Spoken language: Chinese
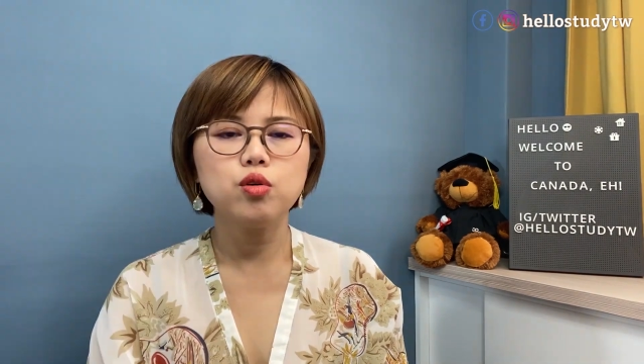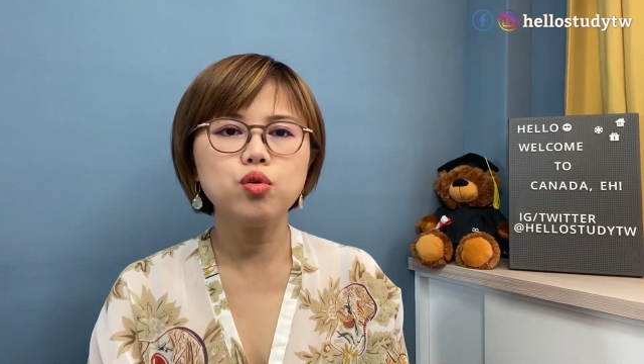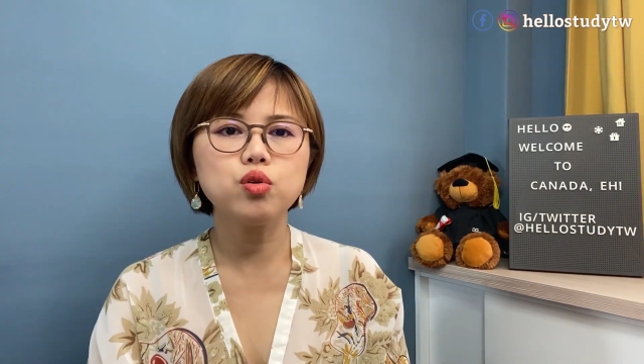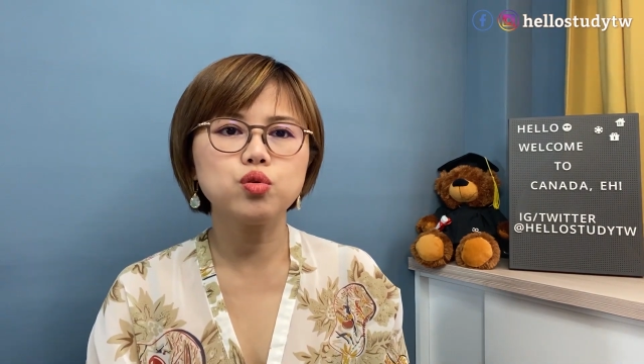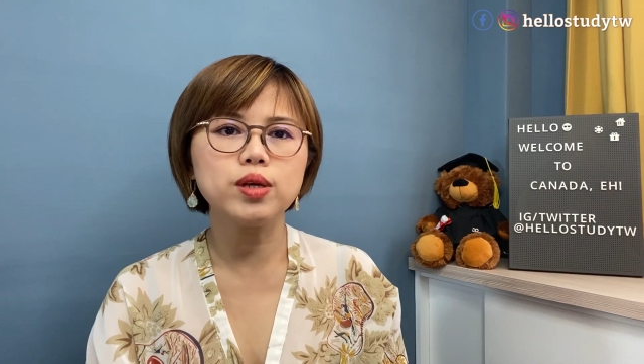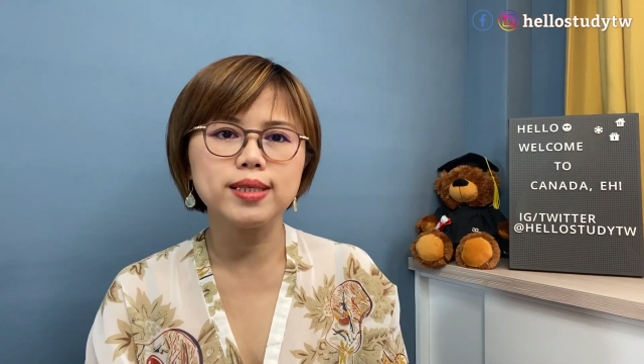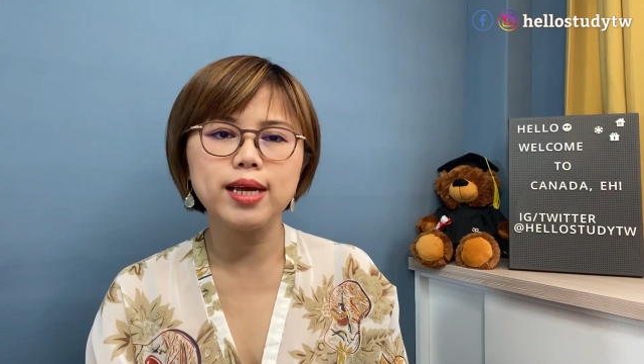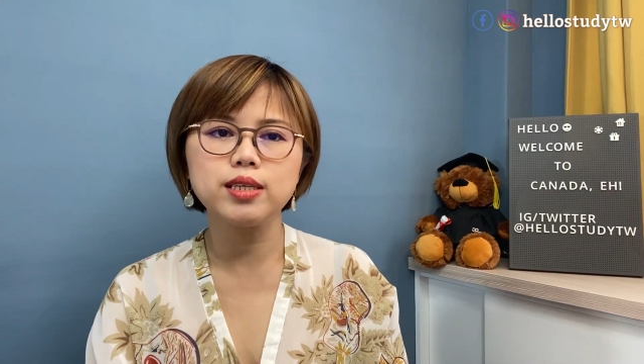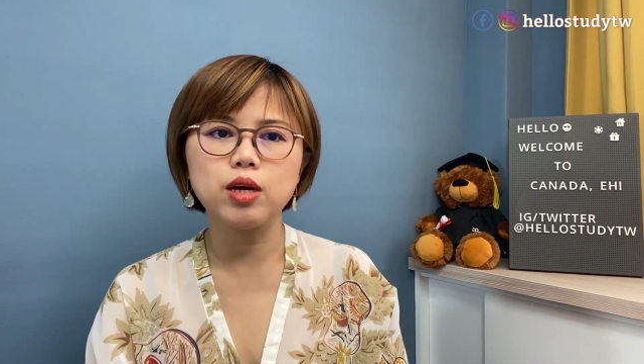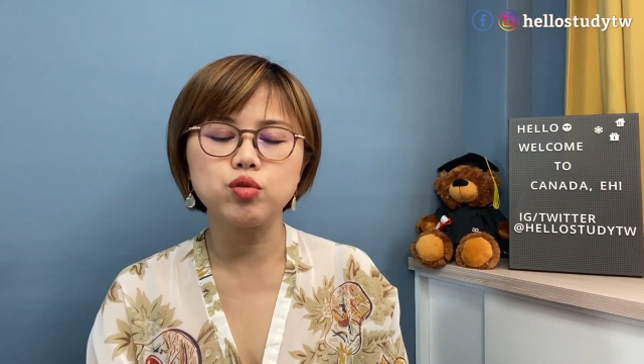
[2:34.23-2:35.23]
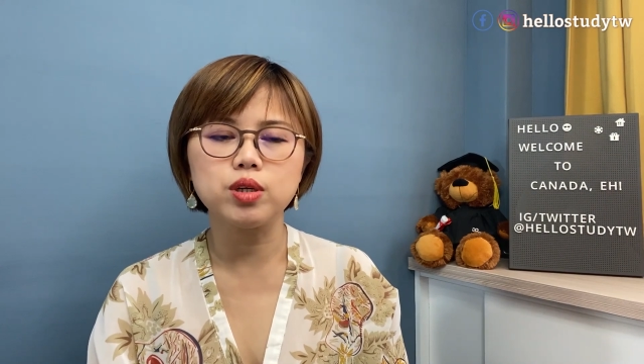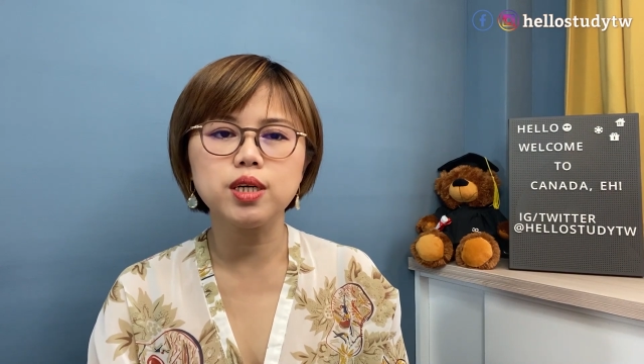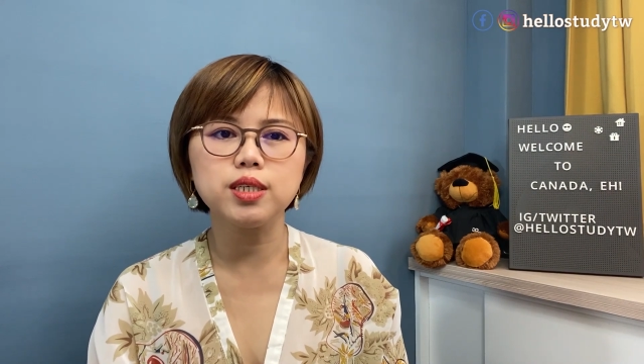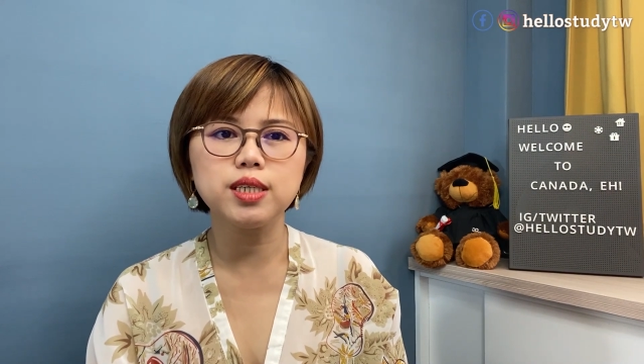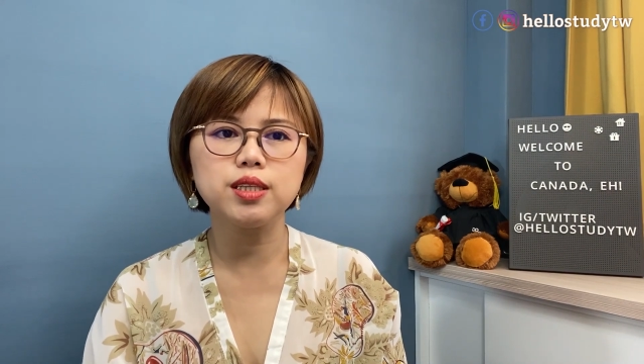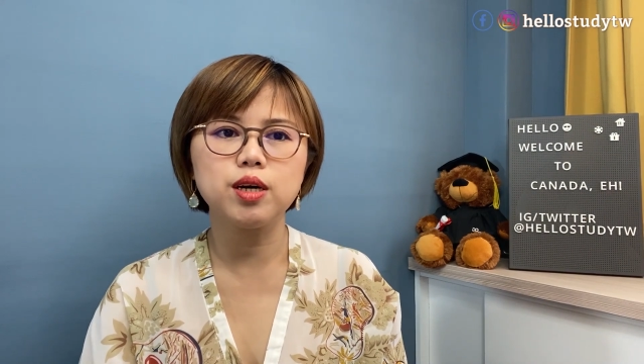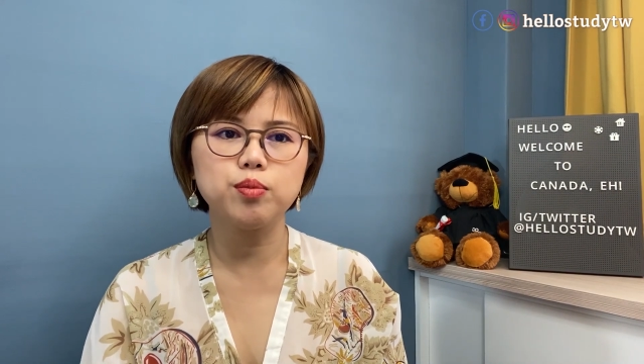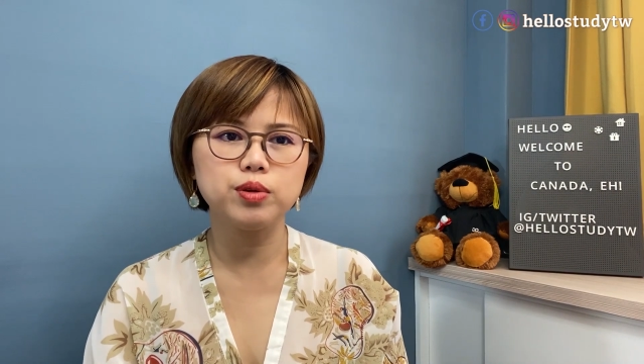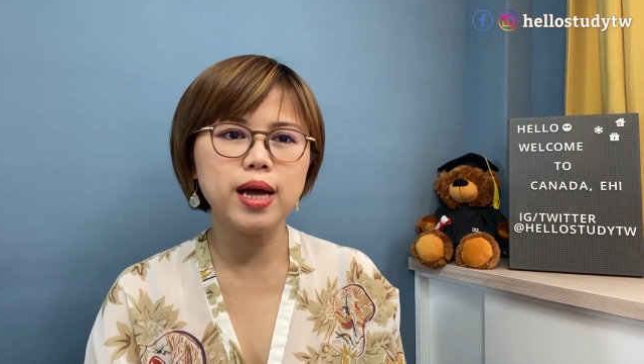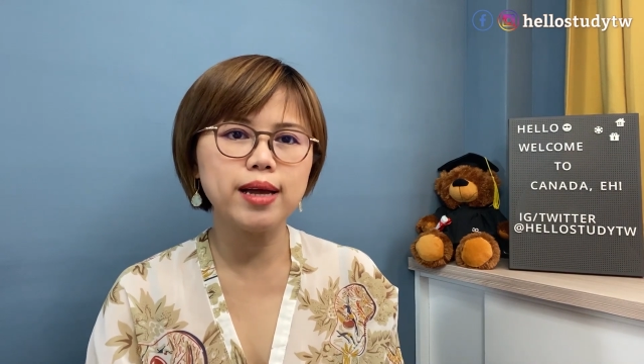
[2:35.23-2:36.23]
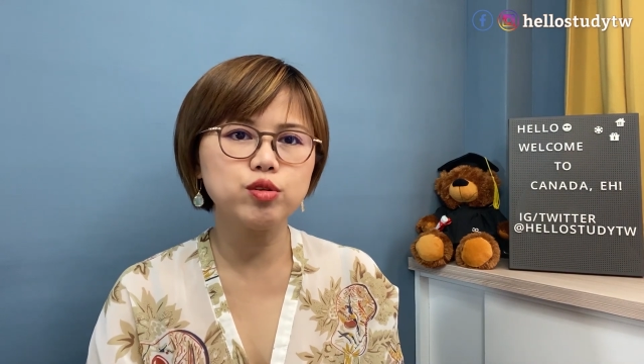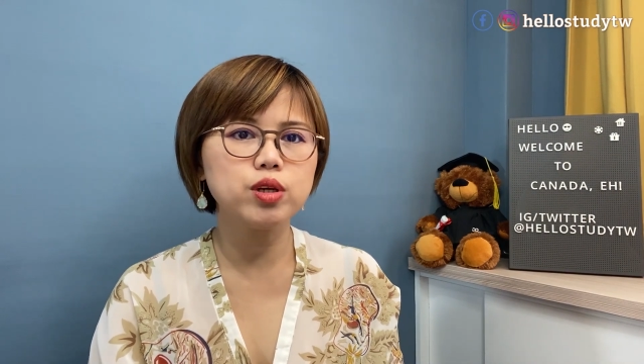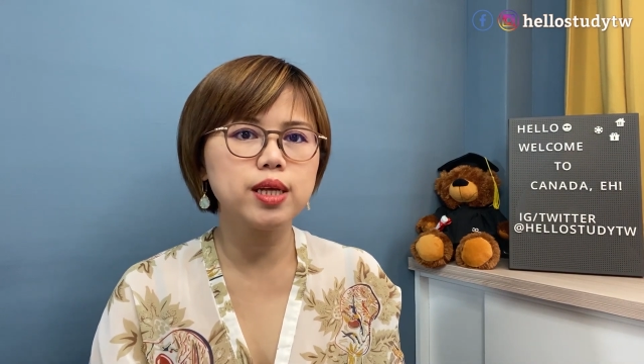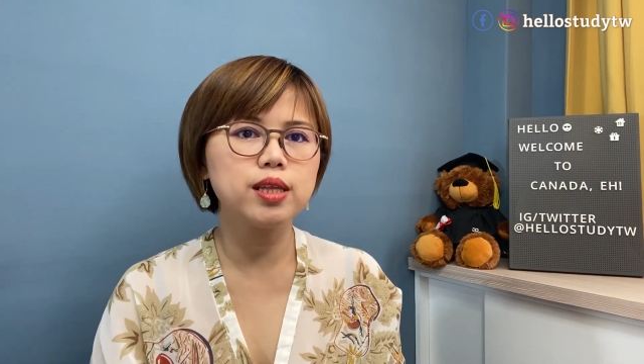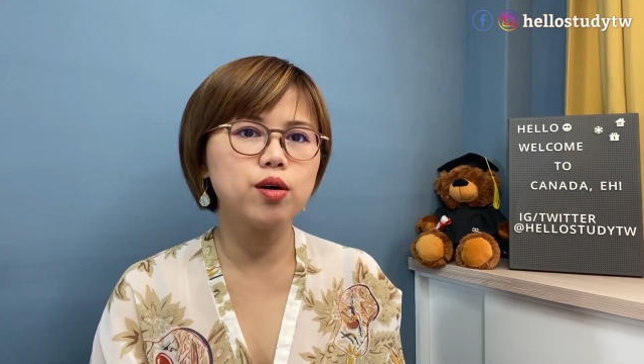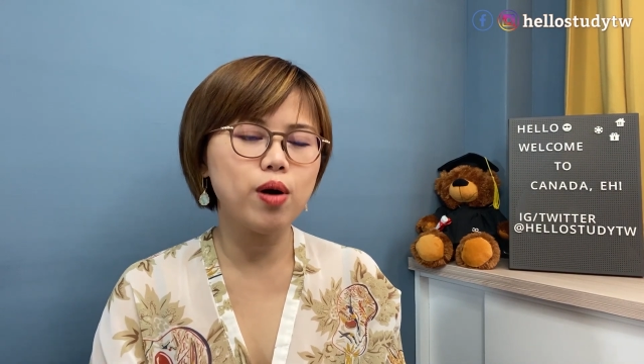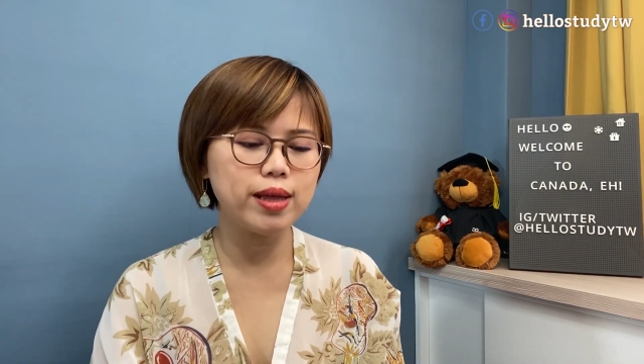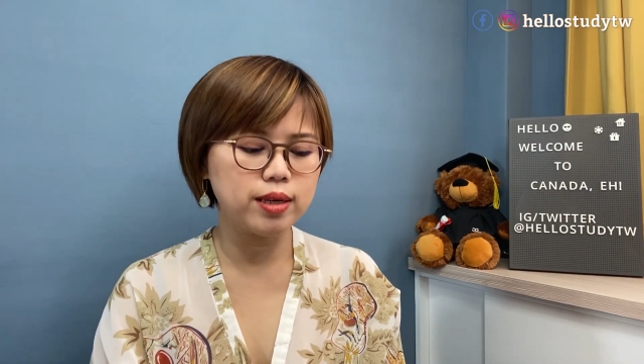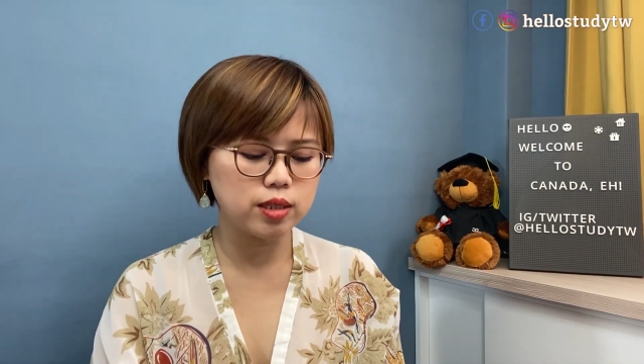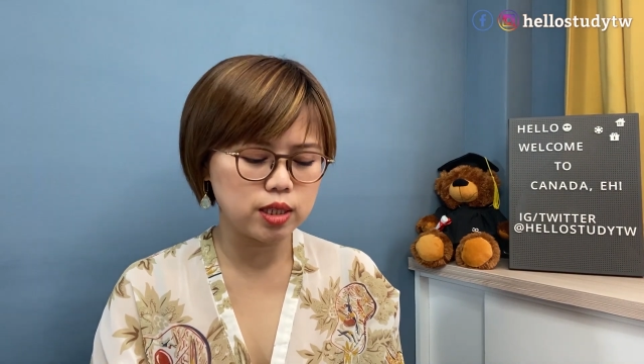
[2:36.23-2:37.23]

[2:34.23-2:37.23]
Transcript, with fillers: 如果说你在找寻科系呢不太确定的话呢，